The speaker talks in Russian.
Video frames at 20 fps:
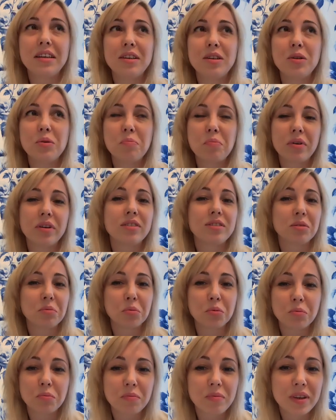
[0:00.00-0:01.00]
И
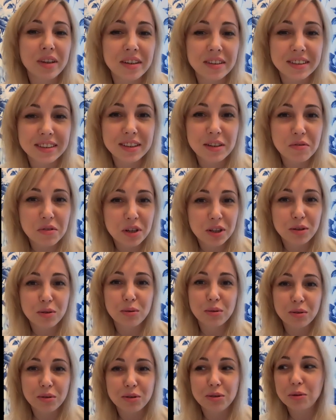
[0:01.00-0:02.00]
поэтому, блин,
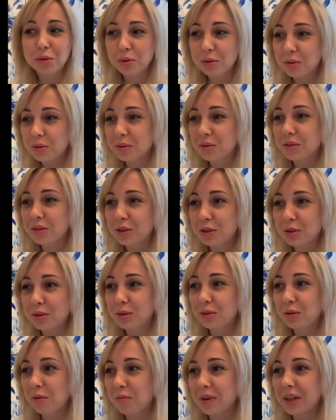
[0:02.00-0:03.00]
советую, кто еще
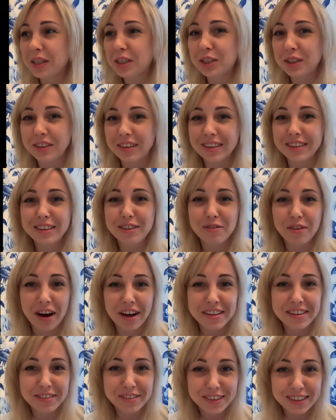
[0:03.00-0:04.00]
дома лежит на
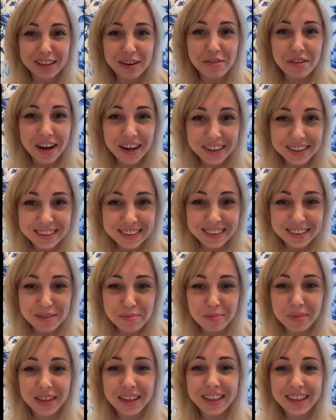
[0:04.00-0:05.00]
диване, вставайте и
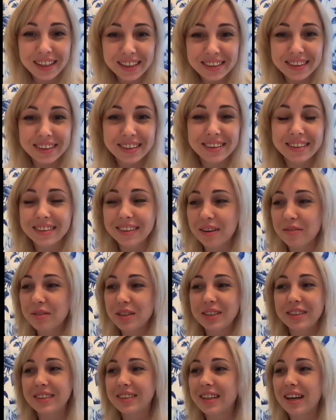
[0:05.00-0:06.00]
бегите, там, я
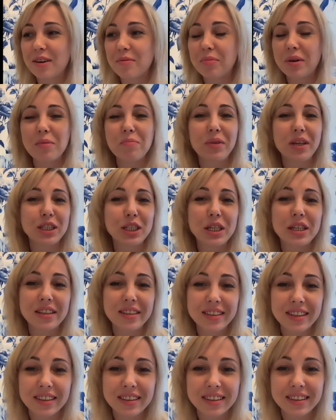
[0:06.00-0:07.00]
не знаю, пробежки
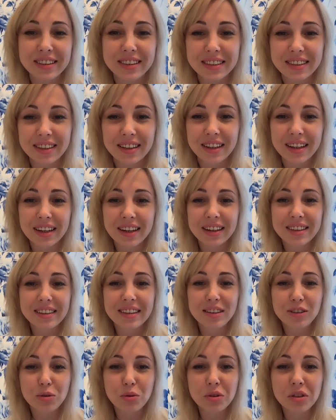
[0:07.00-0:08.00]
делайте
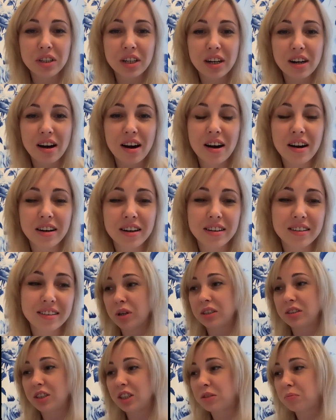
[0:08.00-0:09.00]
на турниках.
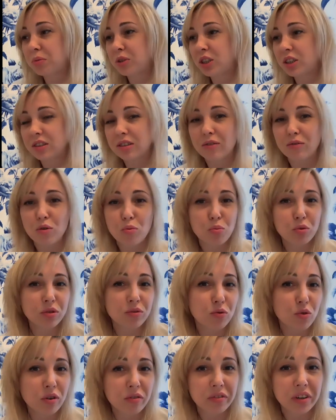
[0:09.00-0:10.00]
Сейчас, пожалуйста, в любой
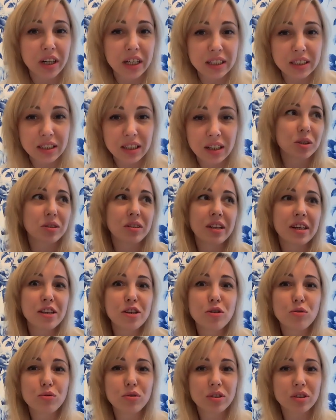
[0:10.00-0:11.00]
двор выходи,
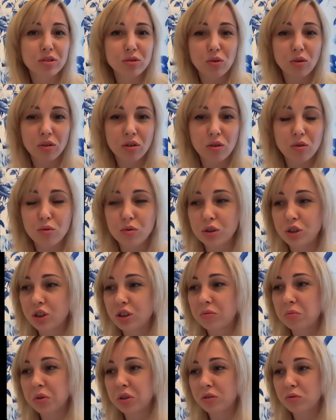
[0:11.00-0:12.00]
тренируйся сколько
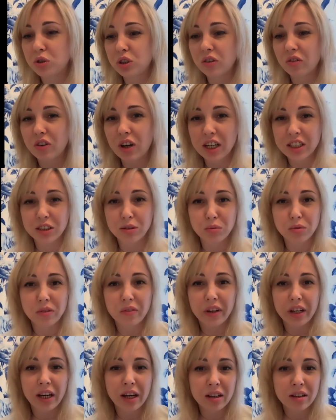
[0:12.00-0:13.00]
хочешь, потому в каждом
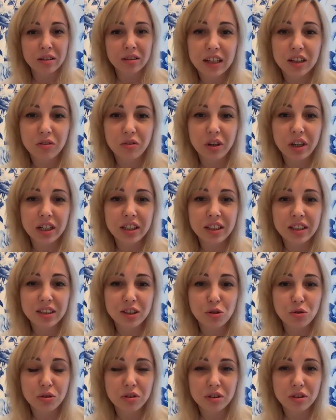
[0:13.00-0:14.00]
дворе выходите
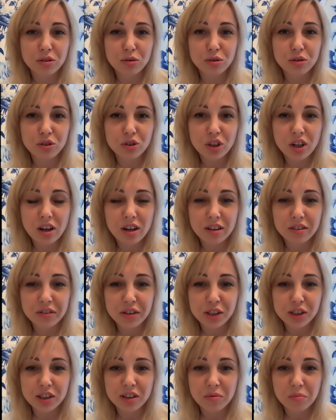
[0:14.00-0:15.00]
хоть на турничках
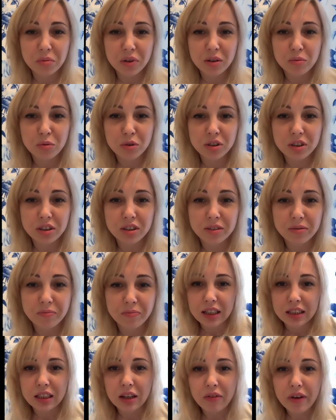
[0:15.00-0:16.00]
вечером поработайте.
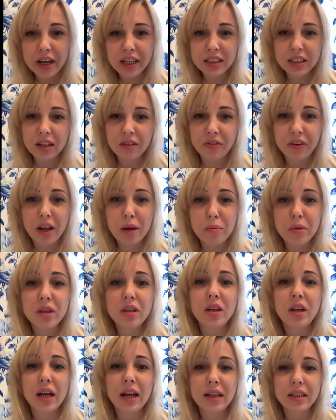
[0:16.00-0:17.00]
Давайте о
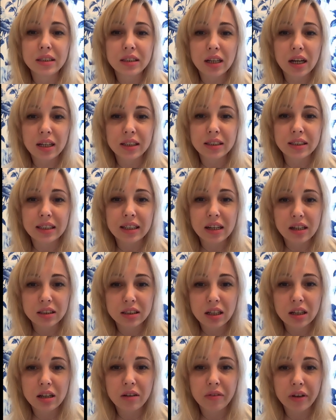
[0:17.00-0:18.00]
времени реализации.
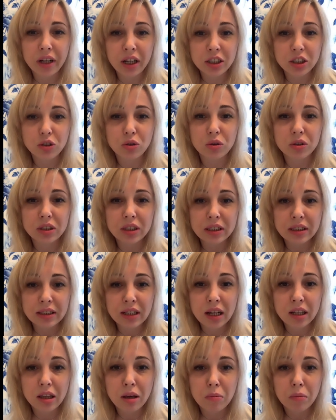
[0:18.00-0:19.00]
Когда говорят, что
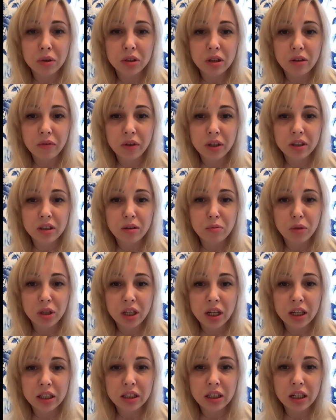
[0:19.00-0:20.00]
сознание мгновенно
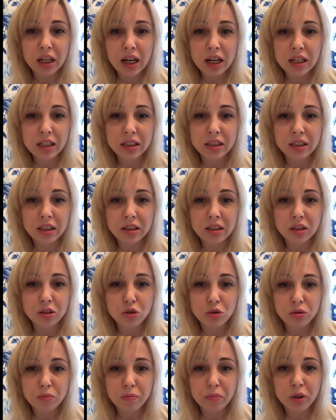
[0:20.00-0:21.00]
меняет реальность, это
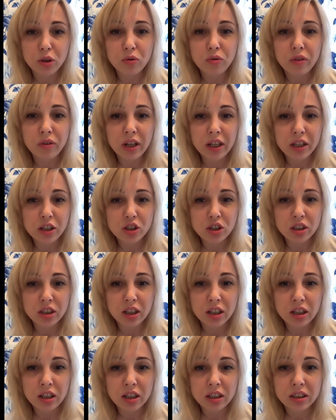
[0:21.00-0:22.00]
чуть
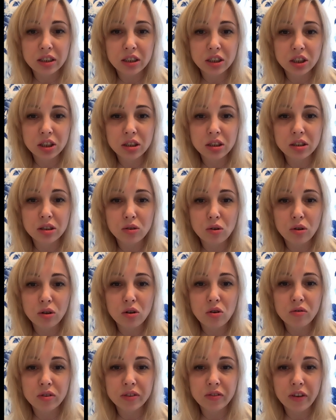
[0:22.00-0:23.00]
преувеличено. Расскажите,
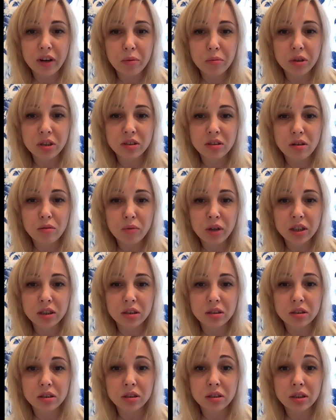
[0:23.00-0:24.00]
сколько у вас времени занимает
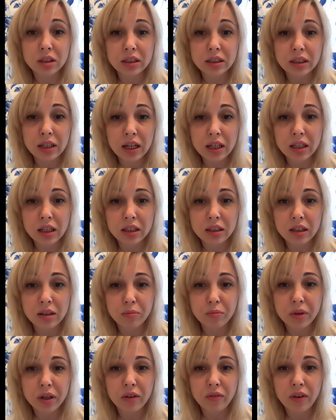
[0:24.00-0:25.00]
сознание до
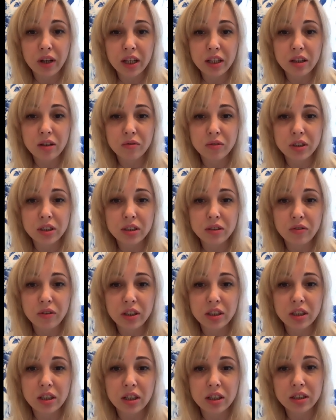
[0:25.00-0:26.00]
проявления в
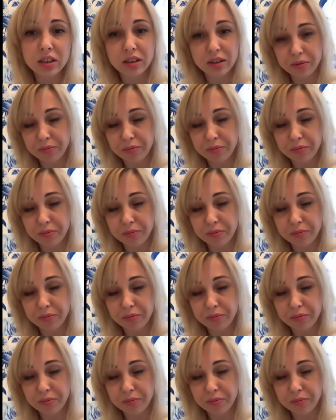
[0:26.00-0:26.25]
действительности.